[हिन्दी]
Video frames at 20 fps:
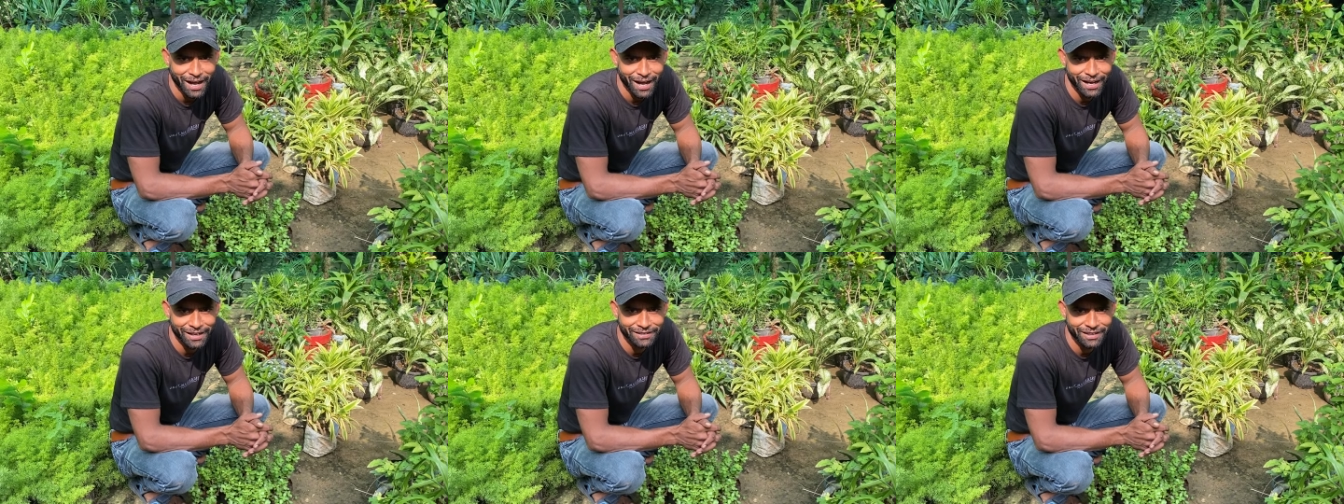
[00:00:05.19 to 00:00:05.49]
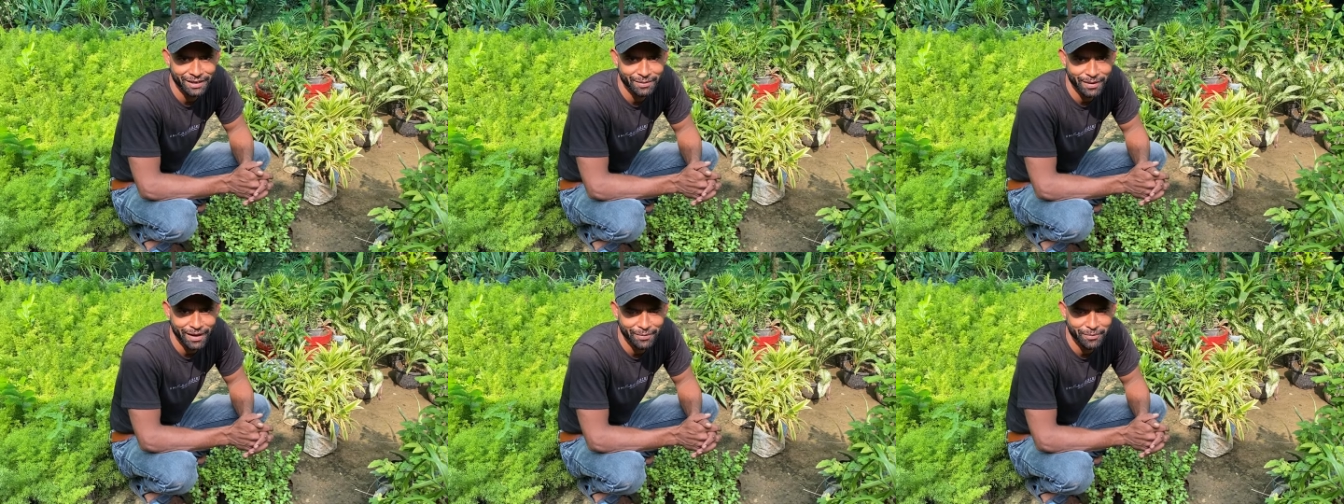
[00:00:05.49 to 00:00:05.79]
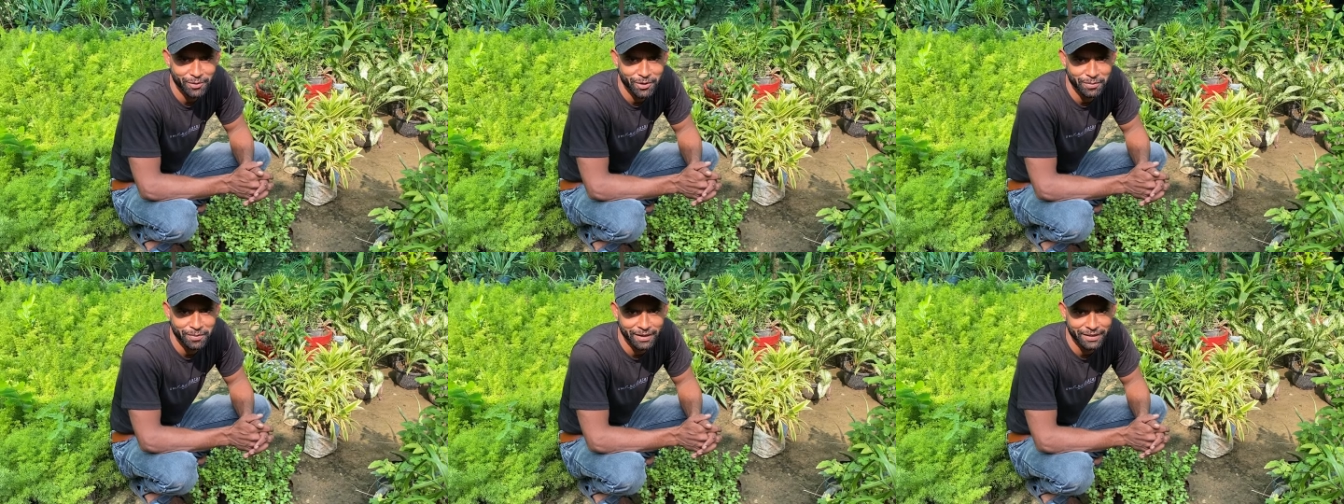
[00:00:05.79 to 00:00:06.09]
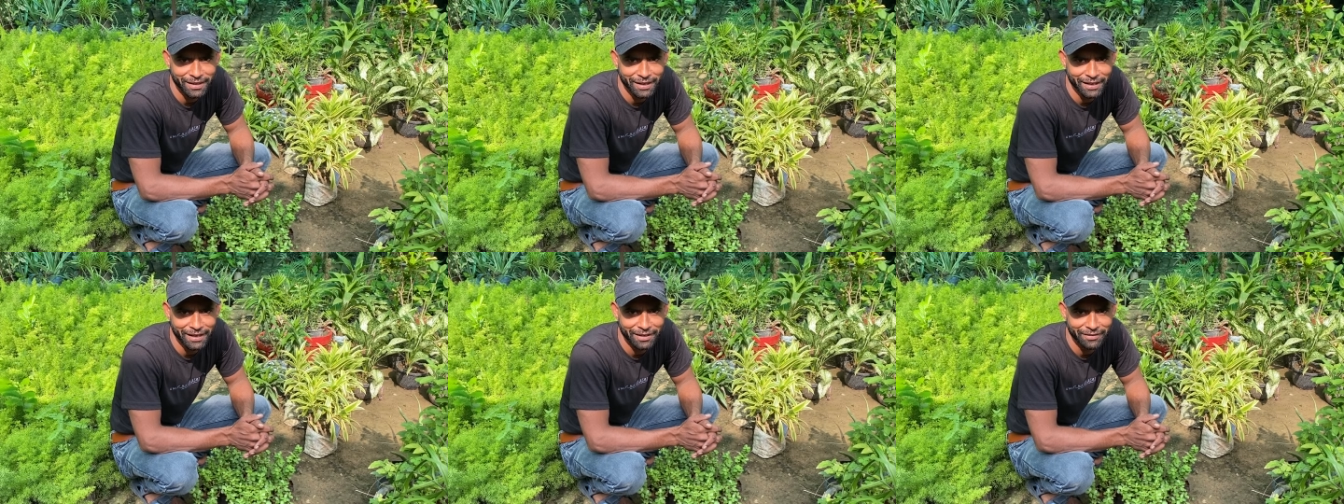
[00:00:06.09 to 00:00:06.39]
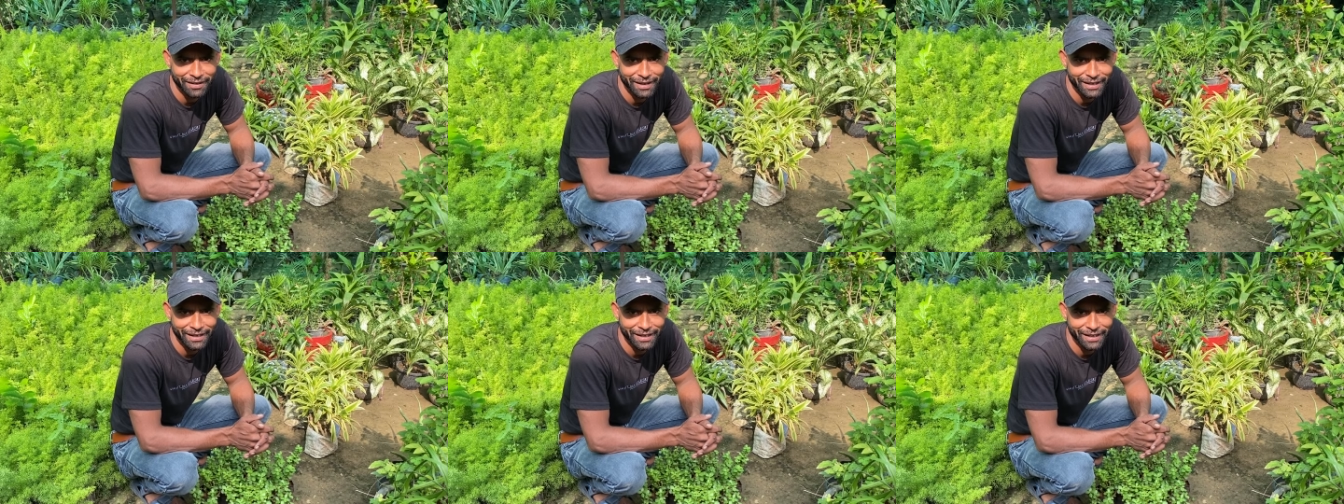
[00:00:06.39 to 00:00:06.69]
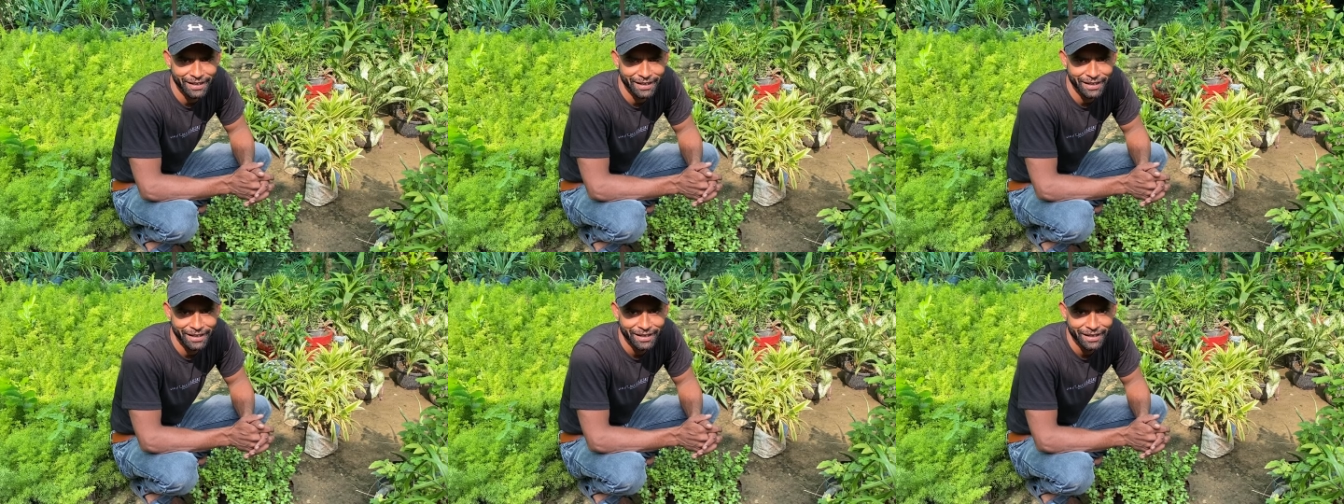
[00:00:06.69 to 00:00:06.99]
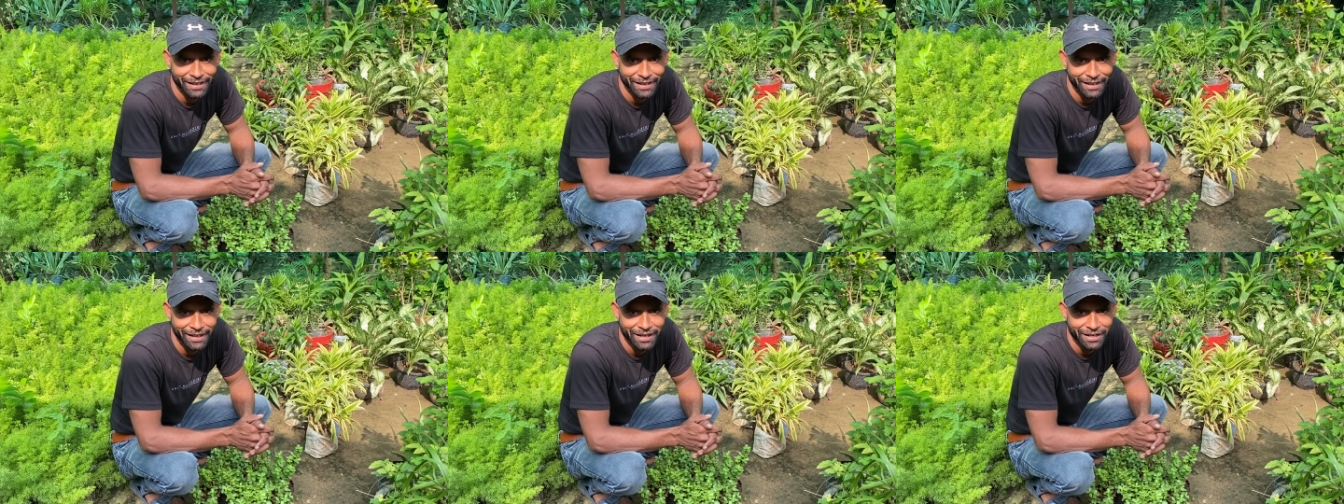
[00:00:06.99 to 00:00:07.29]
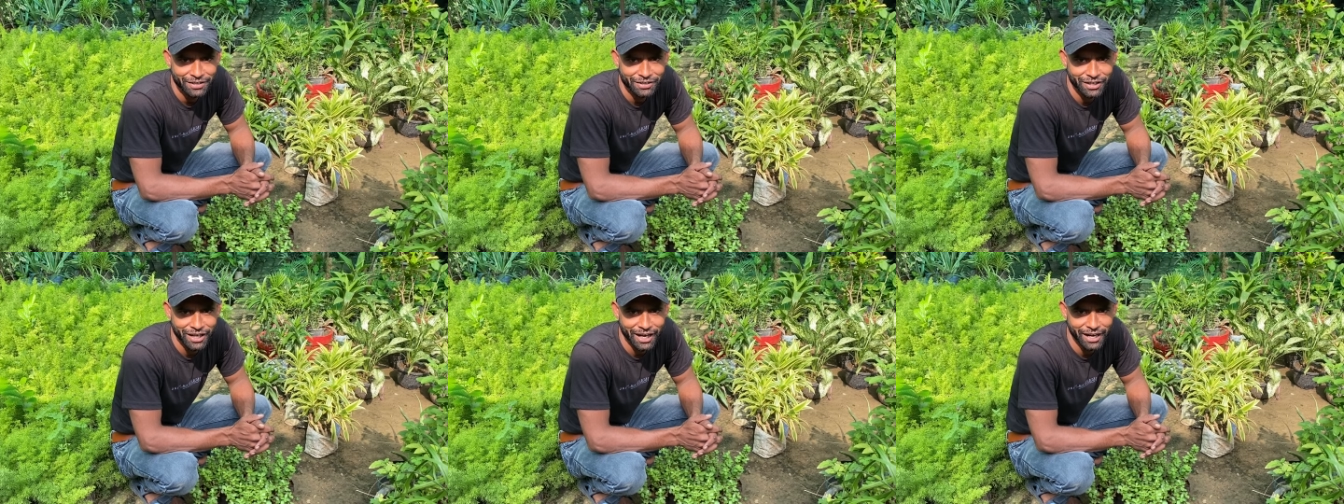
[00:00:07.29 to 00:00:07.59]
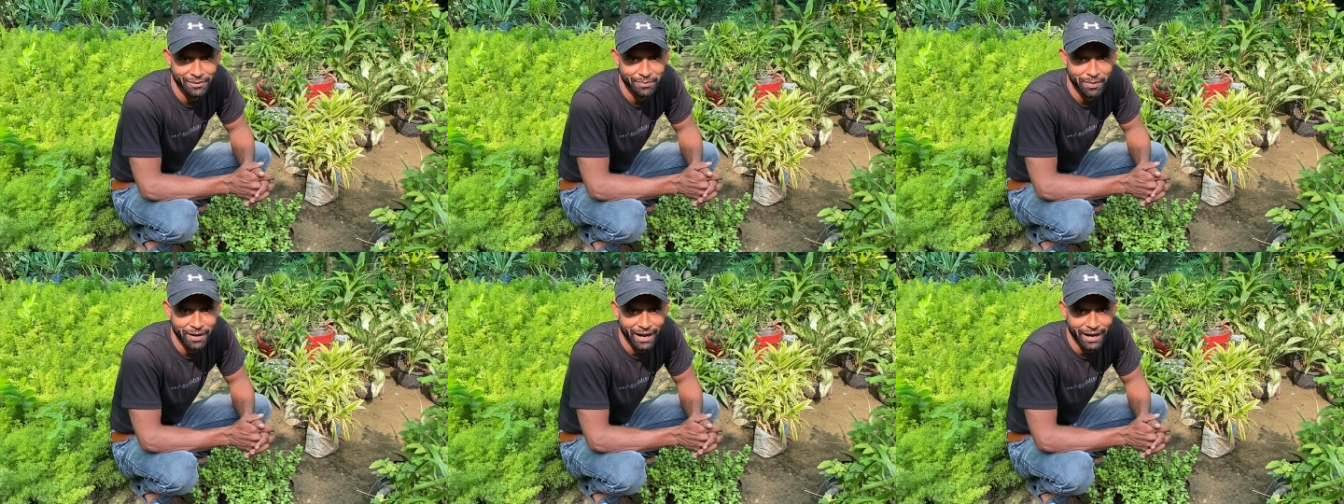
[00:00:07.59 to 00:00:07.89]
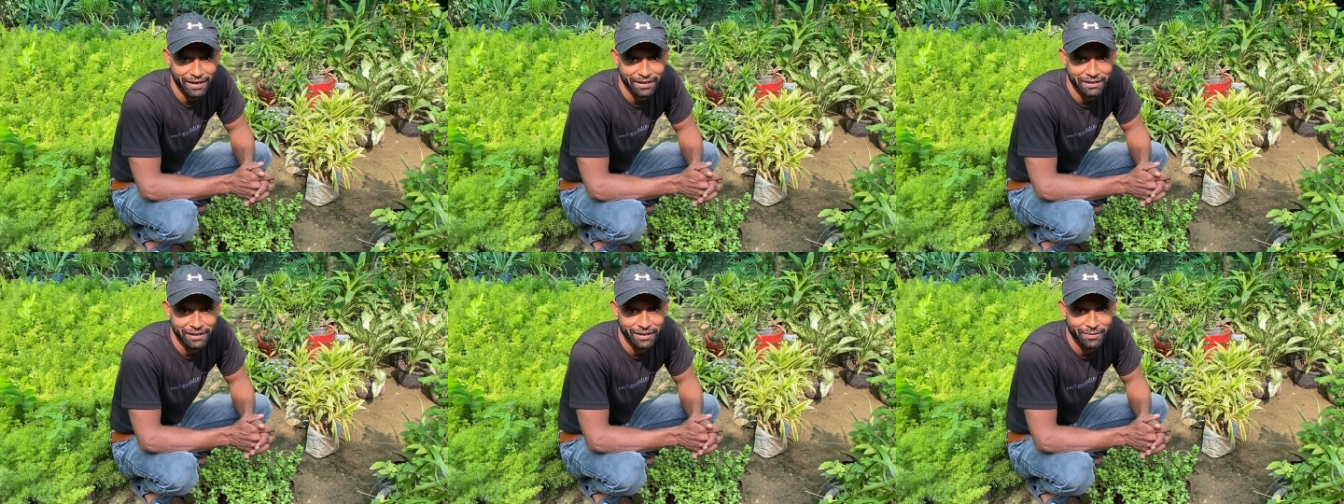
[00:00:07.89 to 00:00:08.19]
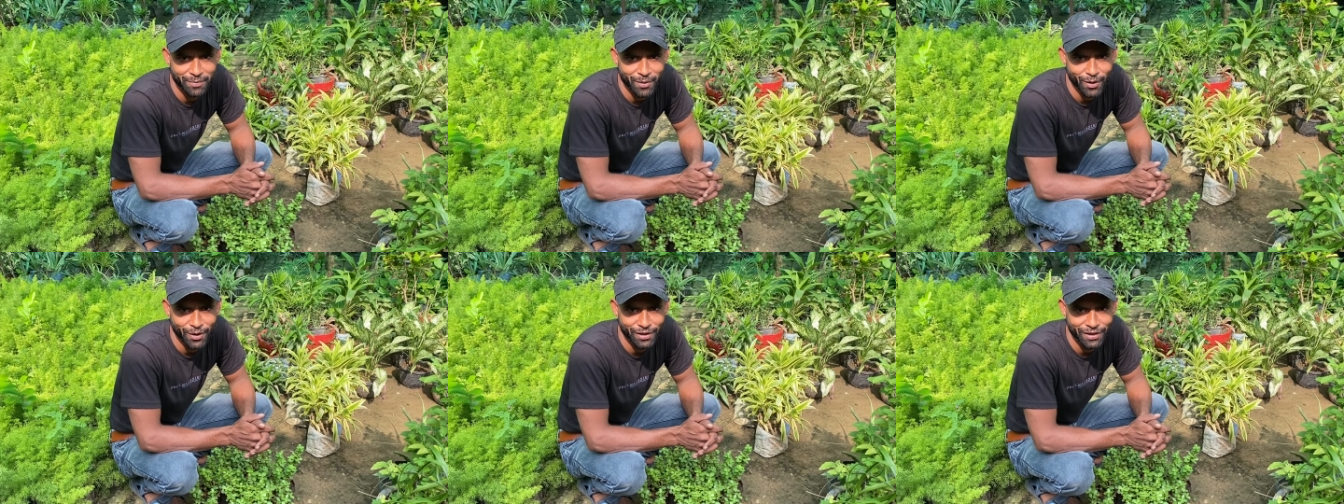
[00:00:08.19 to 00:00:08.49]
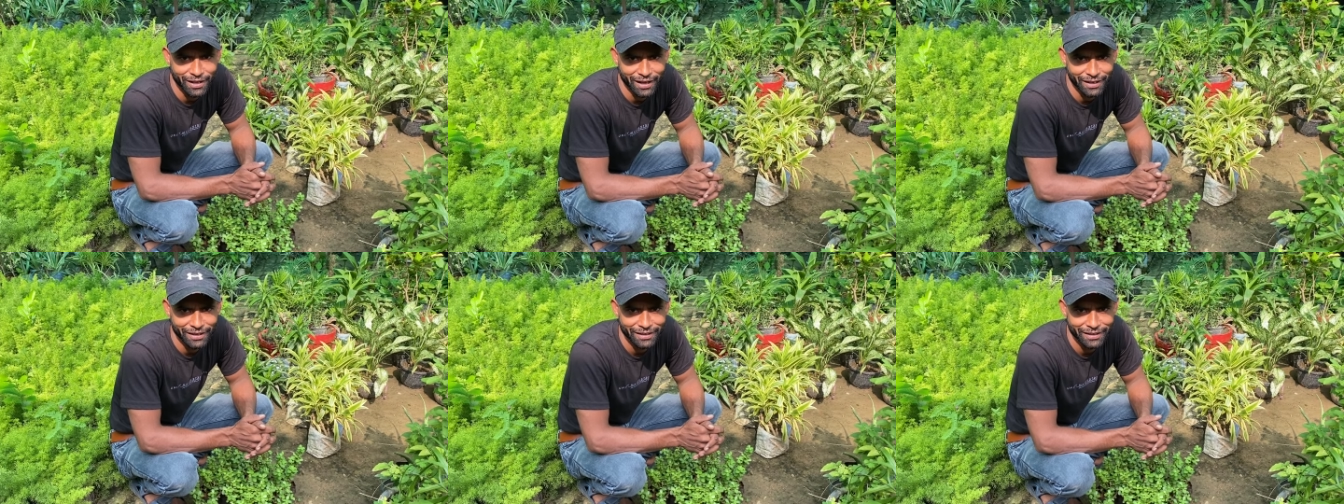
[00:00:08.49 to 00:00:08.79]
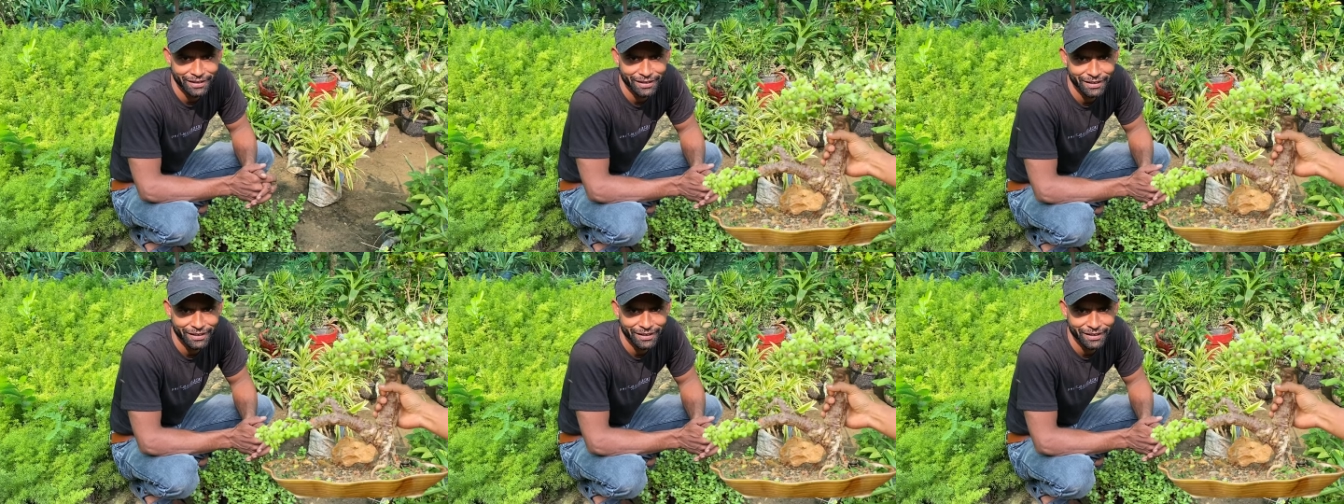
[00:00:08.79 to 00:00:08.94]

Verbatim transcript: आज हम आपको बताने वाले हैं जेड प्लांट की बॉन्साई